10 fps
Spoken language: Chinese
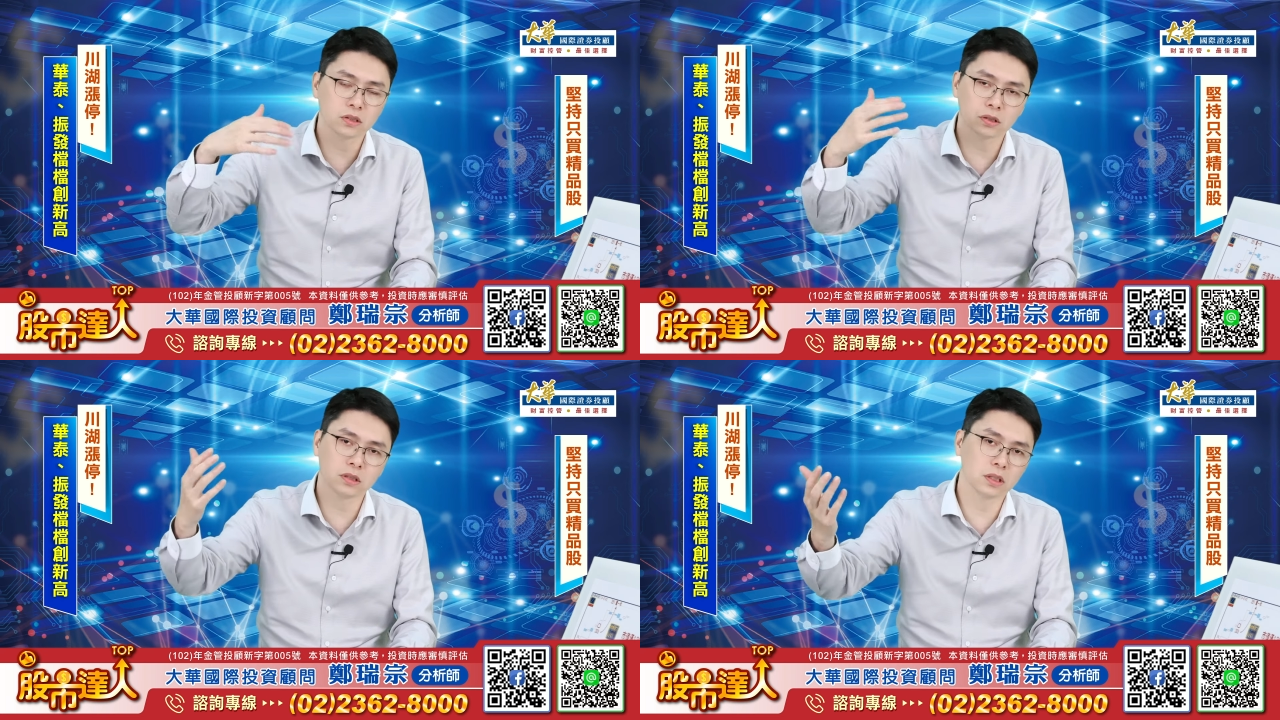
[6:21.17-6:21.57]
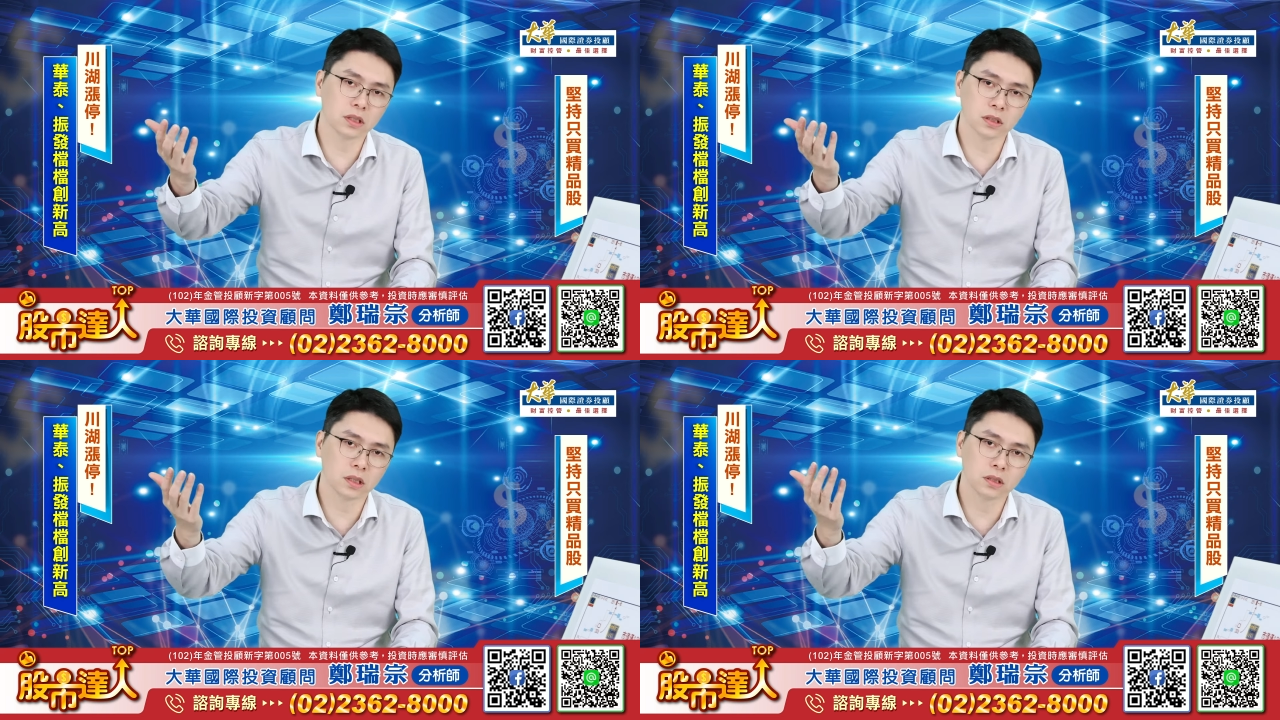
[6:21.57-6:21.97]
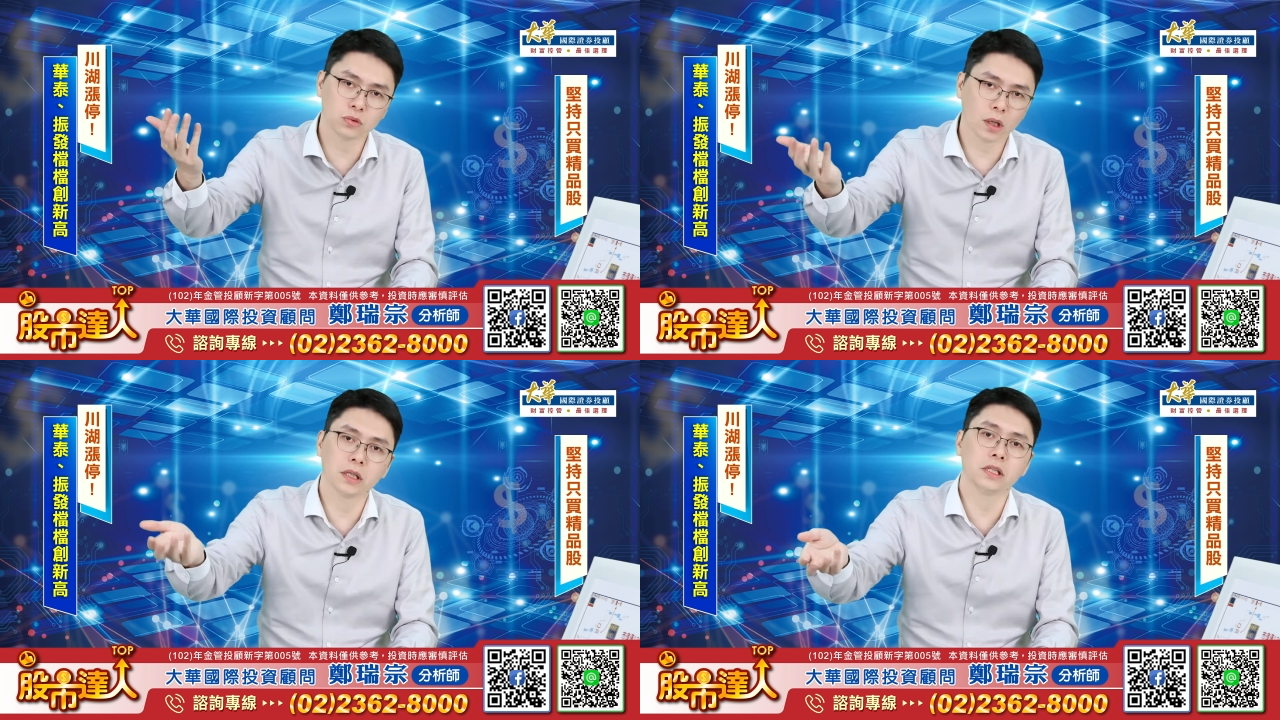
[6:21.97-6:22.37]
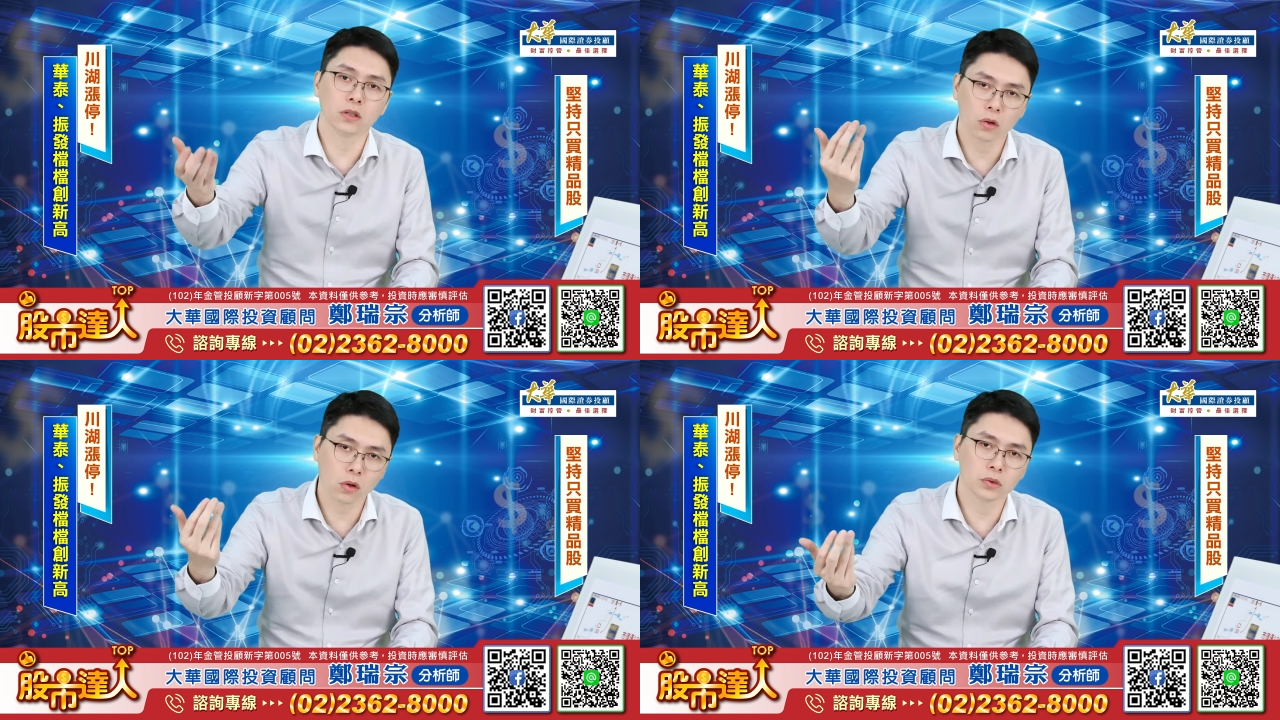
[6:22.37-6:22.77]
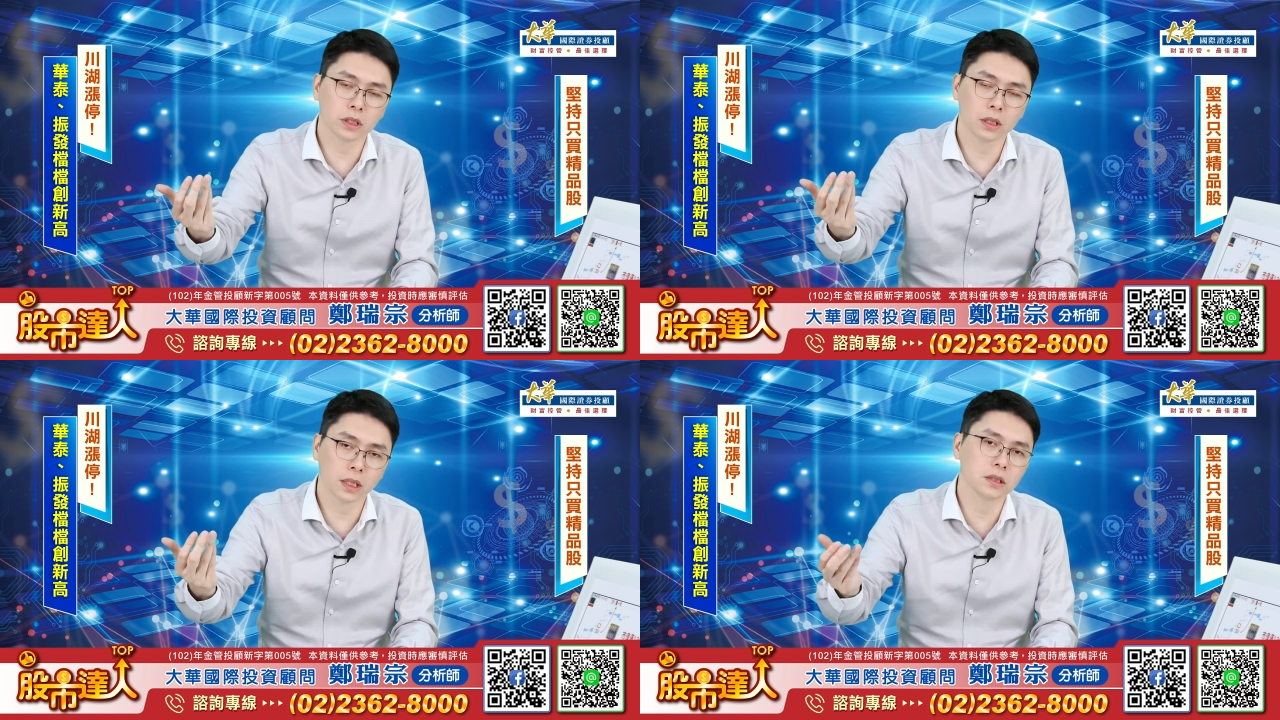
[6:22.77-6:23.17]
四星跟创意有空
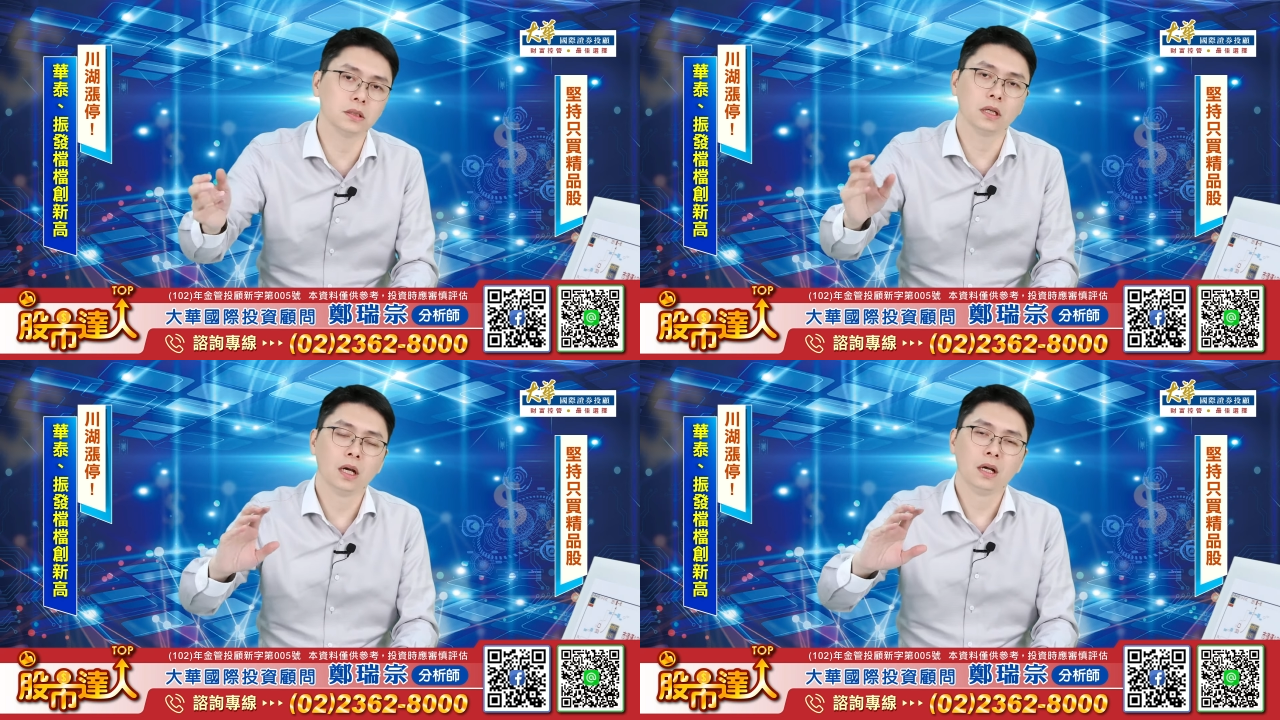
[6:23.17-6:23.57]
间，但是